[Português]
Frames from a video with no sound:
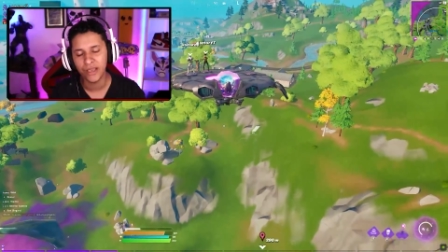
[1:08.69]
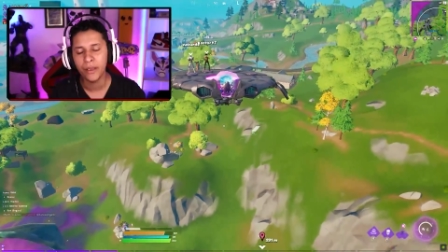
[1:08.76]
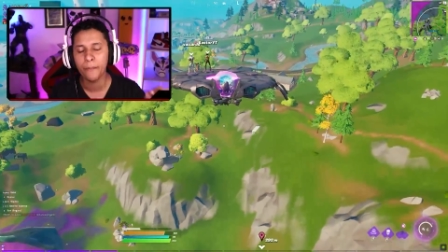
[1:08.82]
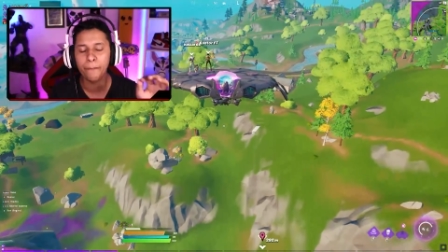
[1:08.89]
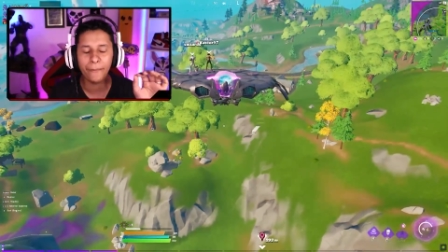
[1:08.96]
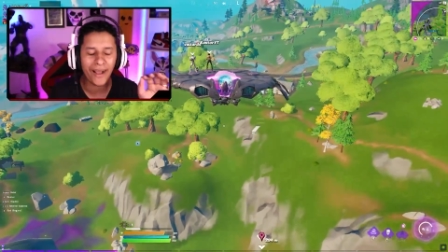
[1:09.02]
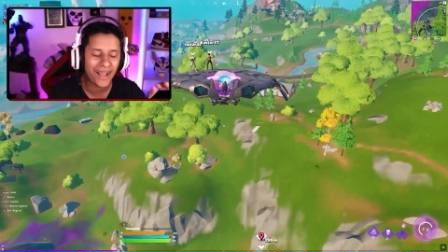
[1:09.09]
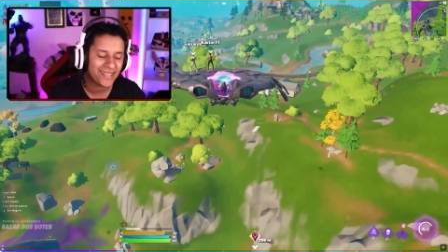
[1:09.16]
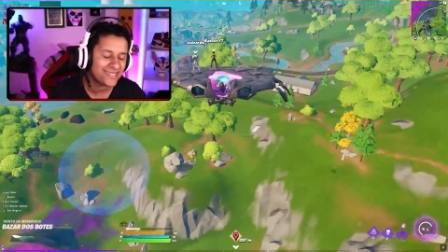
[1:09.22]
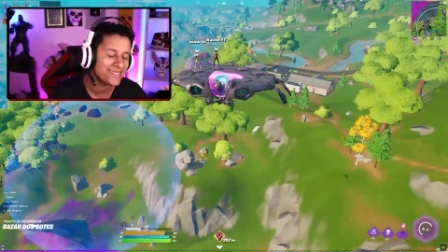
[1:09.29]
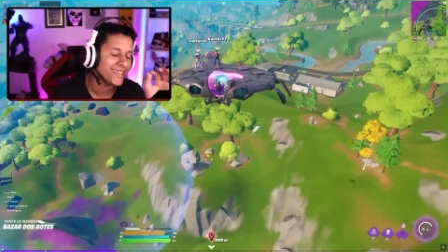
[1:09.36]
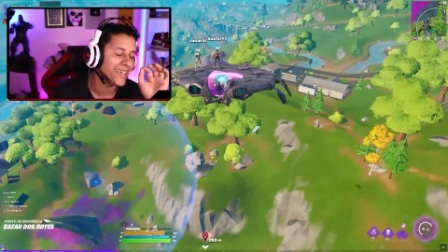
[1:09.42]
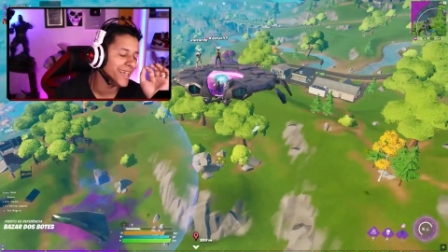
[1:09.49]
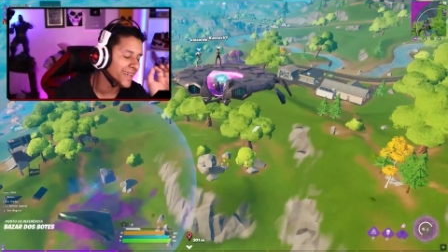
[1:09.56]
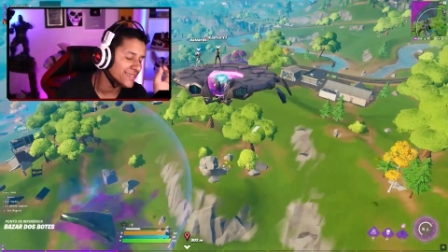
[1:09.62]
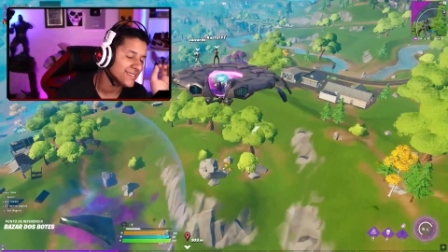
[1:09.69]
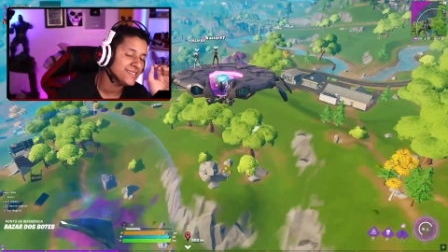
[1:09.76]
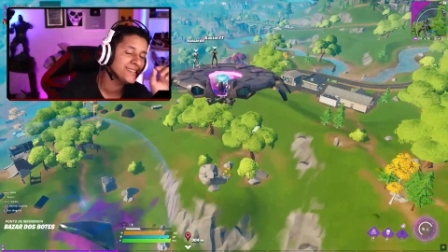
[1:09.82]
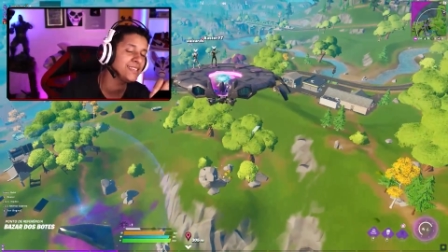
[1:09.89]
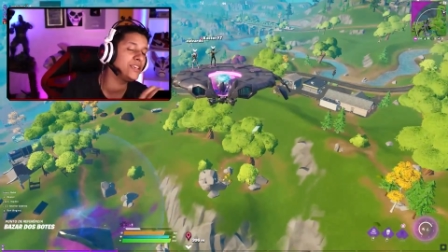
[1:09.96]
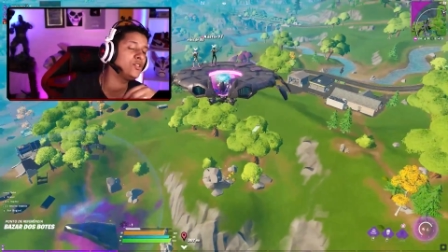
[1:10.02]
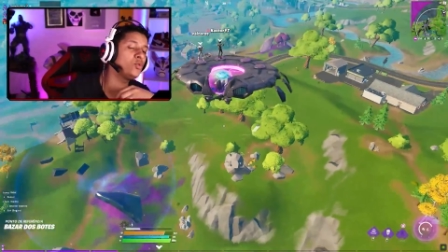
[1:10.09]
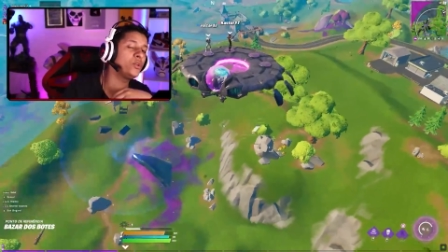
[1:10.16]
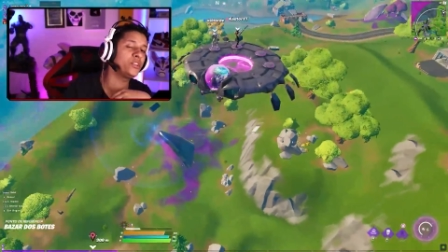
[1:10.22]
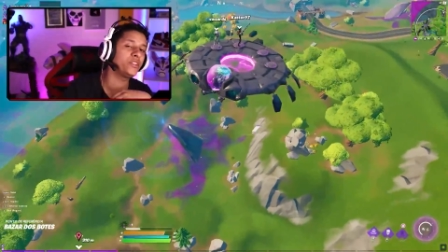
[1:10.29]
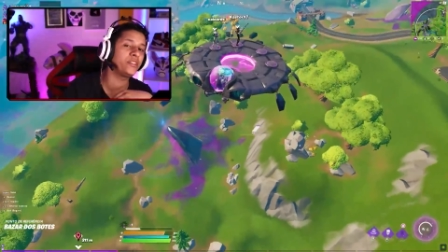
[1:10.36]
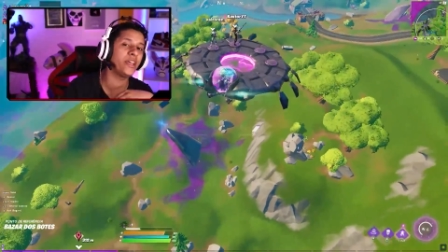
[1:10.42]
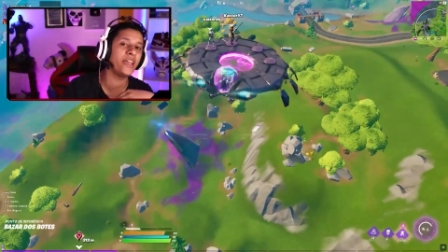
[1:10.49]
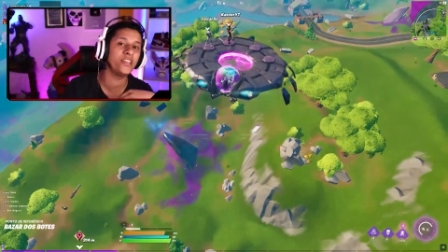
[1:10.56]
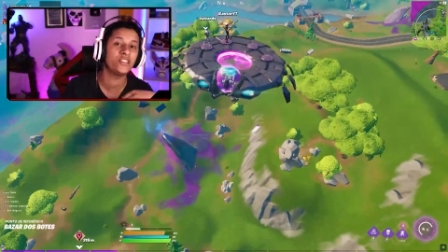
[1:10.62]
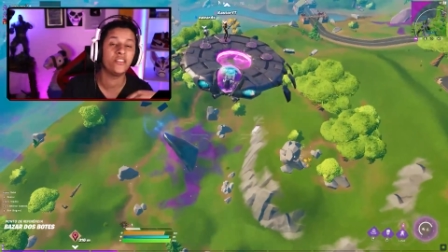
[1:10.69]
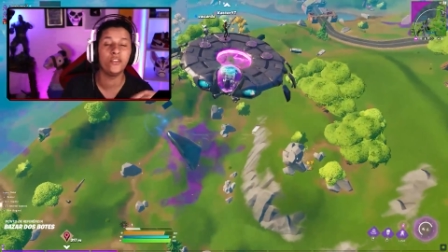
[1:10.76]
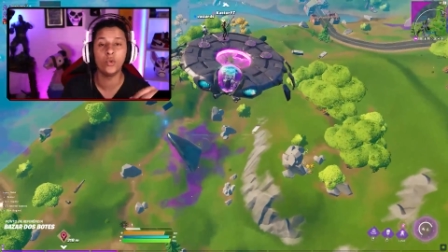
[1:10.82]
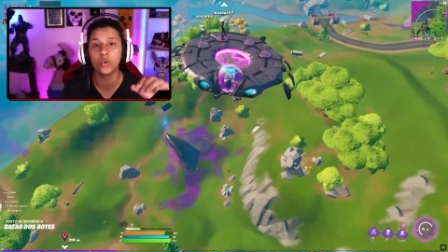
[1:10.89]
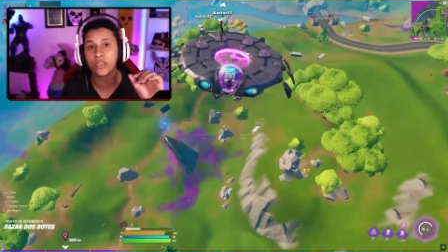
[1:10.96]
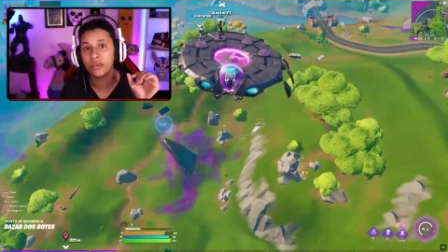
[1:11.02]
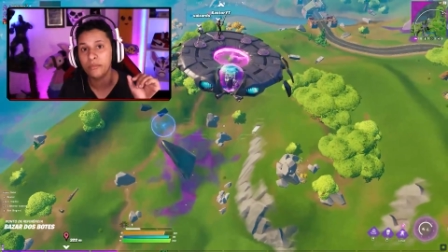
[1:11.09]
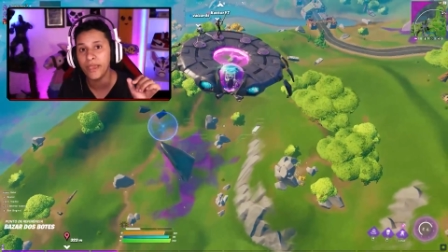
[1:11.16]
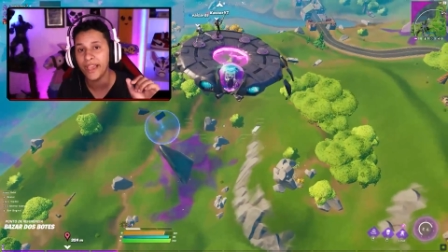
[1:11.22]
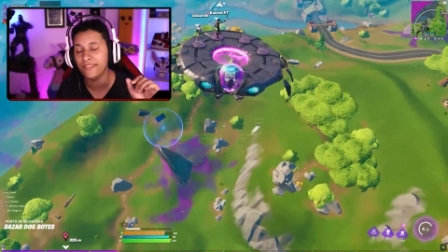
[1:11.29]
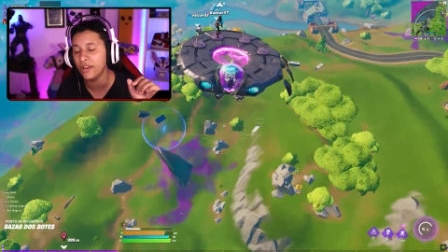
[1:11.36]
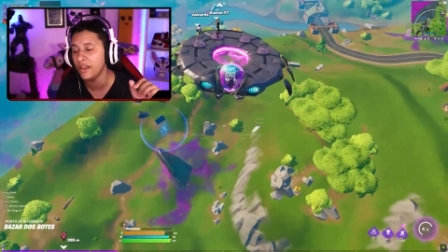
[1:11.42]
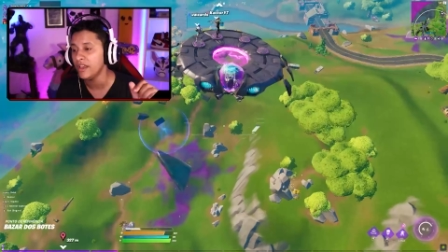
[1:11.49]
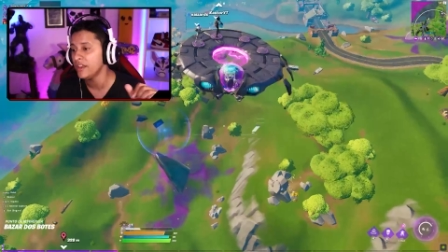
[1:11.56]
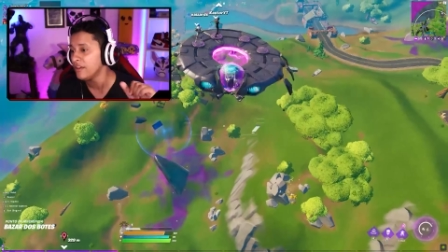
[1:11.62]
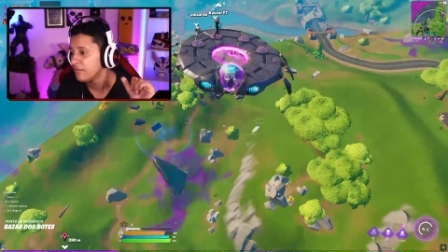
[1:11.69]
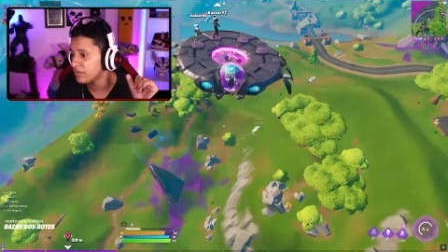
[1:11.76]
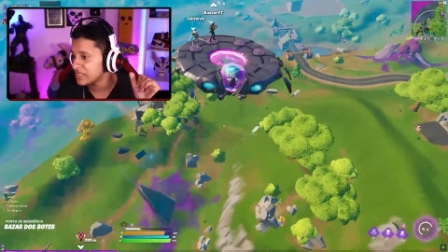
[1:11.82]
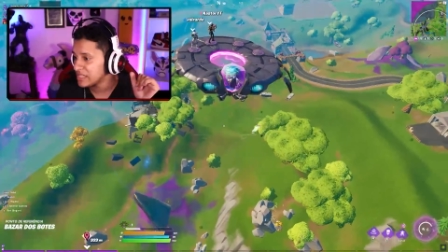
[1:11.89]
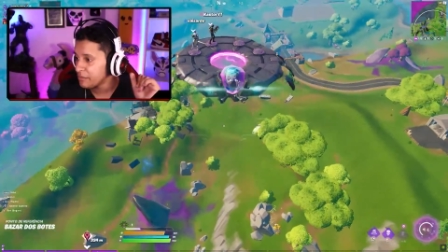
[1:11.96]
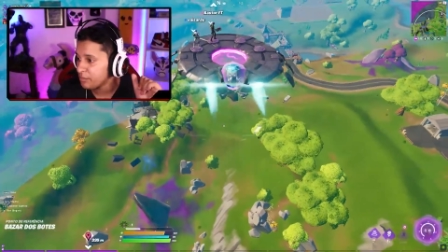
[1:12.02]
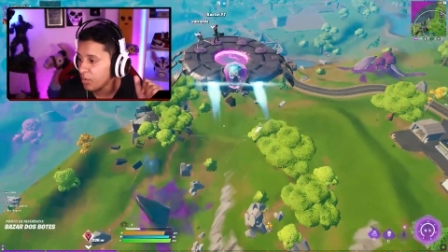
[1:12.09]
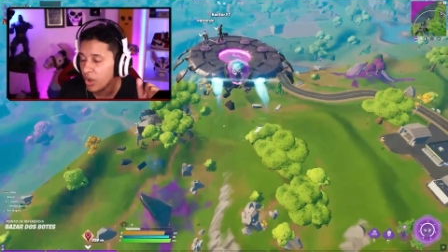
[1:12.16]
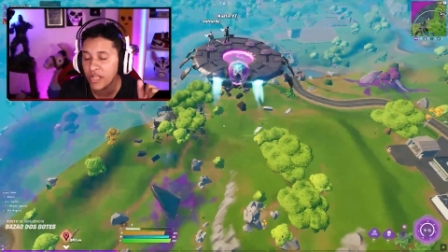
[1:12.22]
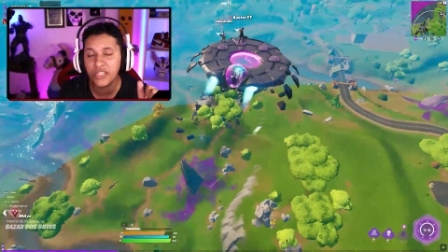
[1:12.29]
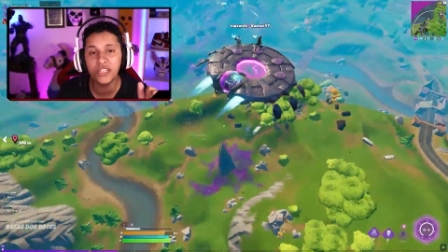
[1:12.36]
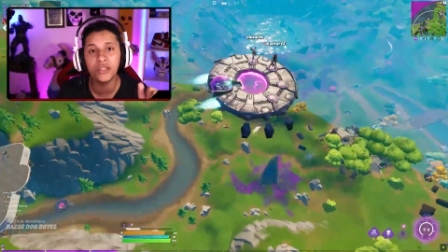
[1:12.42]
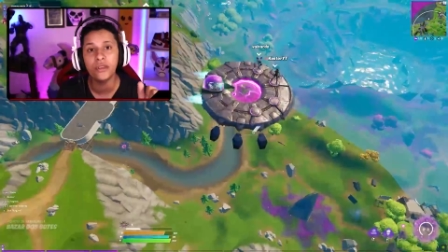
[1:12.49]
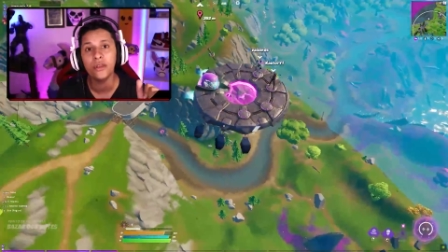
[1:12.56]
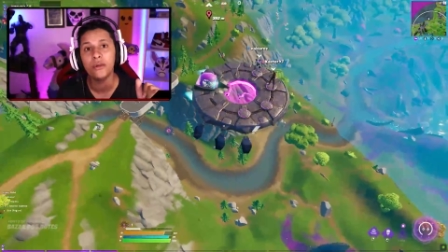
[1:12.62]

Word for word: Mas essa skin do extraterrestre aí, o Chimera, você pode